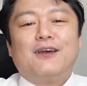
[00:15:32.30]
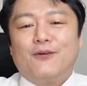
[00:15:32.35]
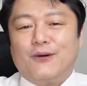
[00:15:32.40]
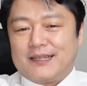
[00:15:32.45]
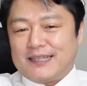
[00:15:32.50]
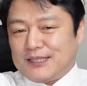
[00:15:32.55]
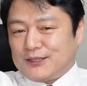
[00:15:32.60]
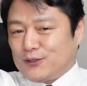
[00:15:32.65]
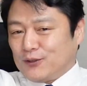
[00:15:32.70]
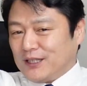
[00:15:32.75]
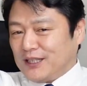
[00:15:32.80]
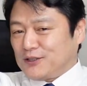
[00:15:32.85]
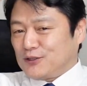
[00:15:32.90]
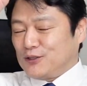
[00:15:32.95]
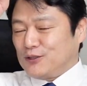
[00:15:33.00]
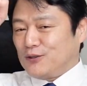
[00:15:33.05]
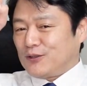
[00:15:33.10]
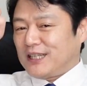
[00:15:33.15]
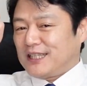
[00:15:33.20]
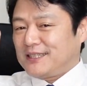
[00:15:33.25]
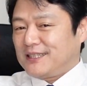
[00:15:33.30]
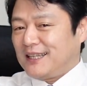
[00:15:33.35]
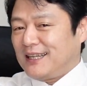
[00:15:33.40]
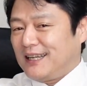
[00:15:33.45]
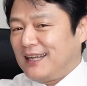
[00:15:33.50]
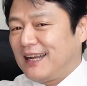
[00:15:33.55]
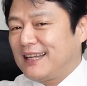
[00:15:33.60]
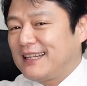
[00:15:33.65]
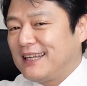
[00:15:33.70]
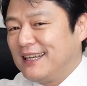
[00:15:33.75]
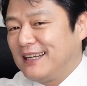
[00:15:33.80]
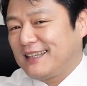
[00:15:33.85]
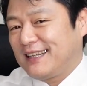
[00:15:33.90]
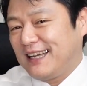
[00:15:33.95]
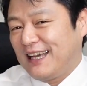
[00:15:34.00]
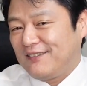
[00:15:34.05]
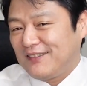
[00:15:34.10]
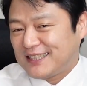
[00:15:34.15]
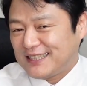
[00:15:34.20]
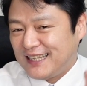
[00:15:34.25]
私と同じグーを出したあなた
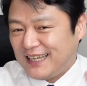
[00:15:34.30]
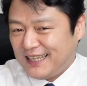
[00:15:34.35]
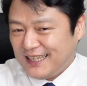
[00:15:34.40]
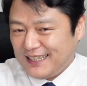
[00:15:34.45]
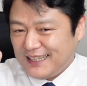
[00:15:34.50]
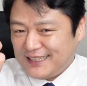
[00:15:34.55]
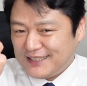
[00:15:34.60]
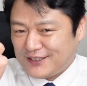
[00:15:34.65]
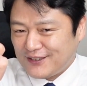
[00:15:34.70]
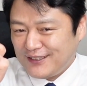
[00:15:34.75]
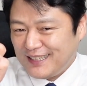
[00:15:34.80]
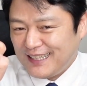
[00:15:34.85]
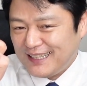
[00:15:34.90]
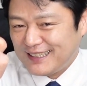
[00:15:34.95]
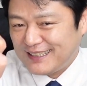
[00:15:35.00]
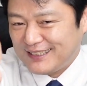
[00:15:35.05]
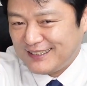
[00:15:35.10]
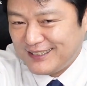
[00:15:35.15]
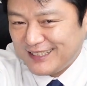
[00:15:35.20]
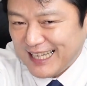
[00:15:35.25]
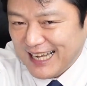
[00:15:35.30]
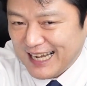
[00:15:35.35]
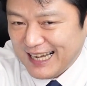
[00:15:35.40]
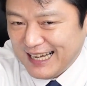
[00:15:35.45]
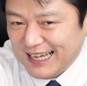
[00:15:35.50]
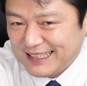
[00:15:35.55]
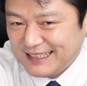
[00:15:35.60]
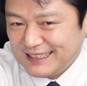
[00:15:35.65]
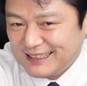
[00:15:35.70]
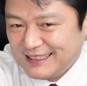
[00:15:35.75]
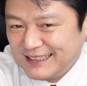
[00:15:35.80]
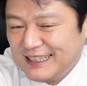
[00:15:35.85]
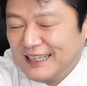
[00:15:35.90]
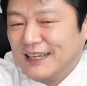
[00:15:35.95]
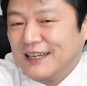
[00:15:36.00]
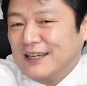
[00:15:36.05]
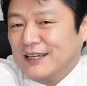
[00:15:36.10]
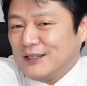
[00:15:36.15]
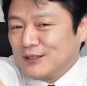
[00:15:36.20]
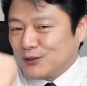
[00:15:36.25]
違いますね一緒にグータッチ
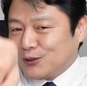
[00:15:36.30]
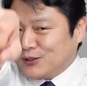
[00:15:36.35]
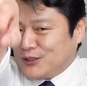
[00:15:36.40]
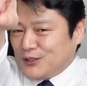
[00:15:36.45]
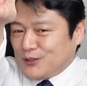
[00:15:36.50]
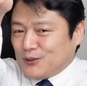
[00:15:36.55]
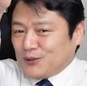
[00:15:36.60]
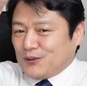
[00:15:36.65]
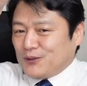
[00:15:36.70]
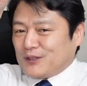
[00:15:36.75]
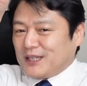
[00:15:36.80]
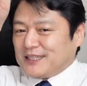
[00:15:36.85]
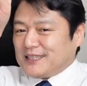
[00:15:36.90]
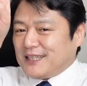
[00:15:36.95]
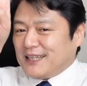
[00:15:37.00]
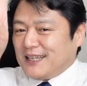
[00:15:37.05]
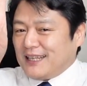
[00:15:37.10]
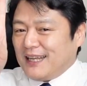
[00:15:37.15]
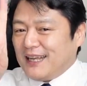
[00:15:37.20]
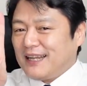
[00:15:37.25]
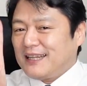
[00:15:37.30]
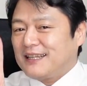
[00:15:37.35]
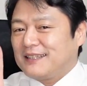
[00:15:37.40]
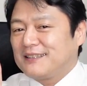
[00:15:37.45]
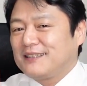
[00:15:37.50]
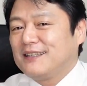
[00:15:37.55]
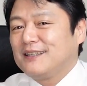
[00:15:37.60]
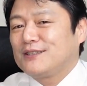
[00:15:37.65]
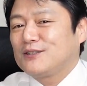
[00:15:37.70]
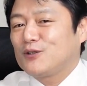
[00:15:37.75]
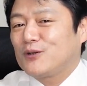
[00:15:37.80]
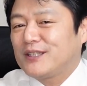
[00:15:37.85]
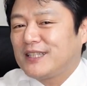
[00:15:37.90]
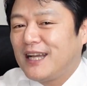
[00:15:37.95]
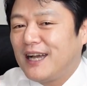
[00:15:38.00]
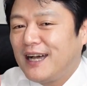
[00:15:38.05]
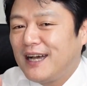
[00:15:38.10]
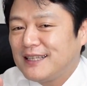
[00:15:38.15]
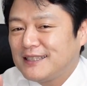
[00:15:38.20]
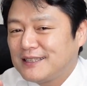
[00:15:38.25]
そしてチョキを出したあなた
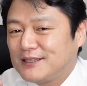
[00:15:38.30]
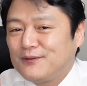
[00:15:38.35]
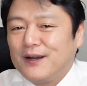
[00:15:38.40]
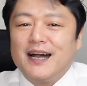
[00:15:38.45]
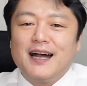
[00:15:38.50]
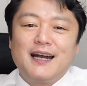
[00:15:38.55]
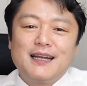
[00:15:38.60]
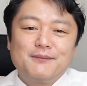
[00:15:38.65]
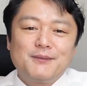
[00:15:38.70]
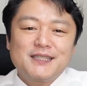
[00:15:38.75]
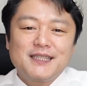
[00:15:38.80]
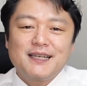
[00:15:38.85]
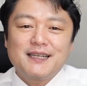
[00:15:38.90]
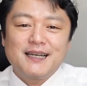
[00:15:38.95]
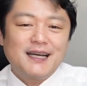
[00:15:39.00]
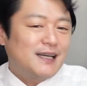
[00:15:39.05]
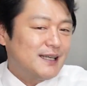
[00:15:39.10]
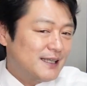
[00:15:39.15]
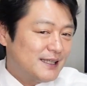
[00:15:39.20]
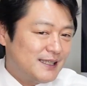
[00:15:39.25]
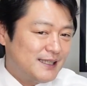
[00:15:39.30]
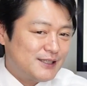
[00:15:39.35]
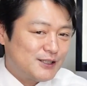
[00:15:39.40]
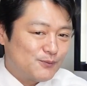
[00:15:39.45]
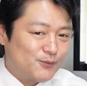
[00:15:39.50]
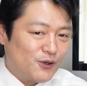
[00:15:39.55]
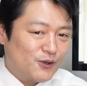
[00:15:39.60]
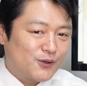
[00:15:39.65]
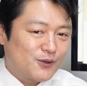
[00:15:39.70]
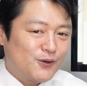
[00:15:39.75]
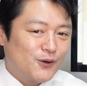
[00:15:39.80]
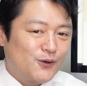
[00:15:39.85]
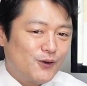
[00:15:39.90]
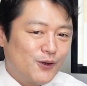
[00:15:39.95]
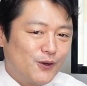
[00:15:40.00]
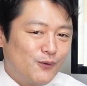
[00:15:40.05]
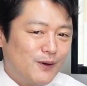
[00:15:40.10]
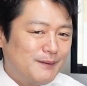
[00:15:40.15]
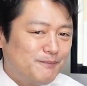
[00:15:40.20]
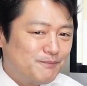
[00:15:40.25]
チョキタッチはありませんがいつも
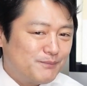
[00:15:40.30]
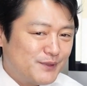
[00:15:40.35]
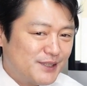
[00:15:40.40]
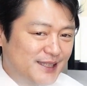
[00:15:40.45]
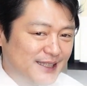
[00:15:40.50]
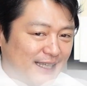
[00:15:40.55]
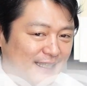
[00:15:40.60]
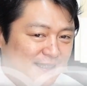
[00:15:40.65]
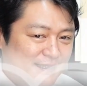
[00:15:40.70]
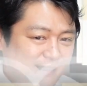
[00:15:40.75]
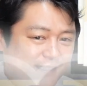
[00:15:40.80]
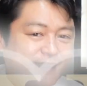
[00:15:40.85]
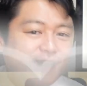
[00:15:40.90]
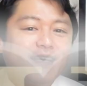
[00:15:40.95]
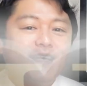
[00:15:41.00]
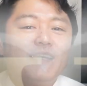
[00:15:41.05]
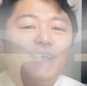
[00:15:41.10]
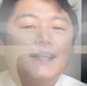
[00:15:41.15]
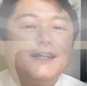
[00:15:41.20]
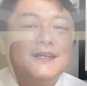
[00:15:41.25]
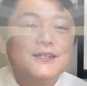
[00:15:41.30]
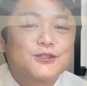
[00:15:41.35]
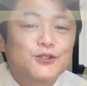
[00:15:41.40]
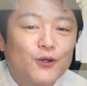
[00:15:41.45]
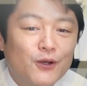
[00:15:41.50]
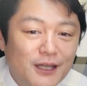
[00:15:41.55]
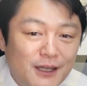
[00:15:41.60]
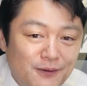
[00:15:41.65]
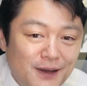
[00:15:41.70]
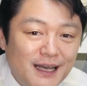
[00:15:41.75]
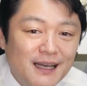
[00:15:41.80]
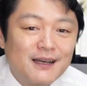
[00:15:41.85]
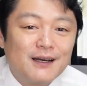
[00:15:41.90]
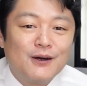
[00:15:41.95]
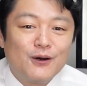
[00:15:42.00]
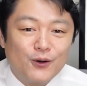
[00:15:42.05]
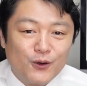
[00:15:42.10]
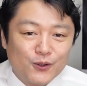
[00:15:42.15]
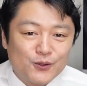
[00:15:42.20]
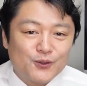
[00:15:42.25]
心は V サインそれでは
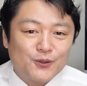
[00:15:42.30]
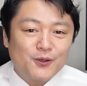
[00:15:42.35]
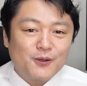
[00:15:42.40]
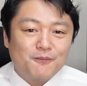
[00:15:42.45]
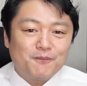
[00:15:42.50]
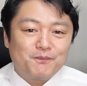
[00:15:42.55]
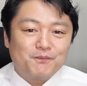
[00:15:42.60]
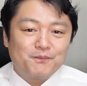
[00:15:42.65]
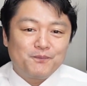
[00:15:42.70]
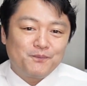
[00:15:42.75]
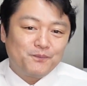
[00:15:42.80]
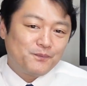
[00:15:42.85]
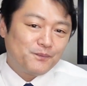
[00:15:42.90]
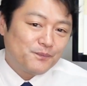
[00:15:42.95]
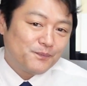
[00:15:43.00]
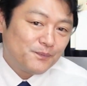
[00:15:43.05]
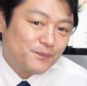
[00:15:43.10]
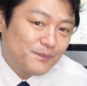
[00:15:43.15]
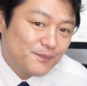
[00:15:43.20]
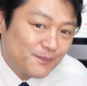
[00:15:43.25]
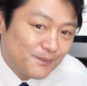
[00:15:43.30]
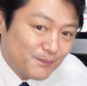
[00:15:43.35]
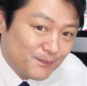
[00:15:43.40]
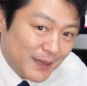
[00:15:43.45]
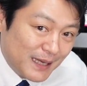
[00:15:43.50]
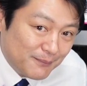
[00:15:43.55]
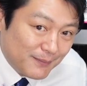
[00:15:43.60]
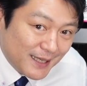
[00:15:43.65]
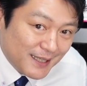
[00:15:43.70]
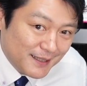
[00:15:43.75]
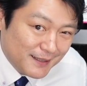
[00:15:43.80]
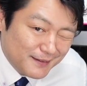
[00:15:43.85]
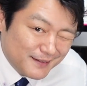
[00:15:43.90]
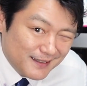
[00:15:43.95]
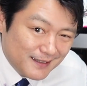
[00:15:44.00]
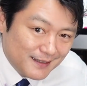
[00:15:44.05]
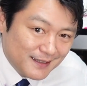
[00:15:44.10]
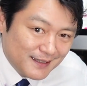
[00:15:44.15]
本当のバイバイ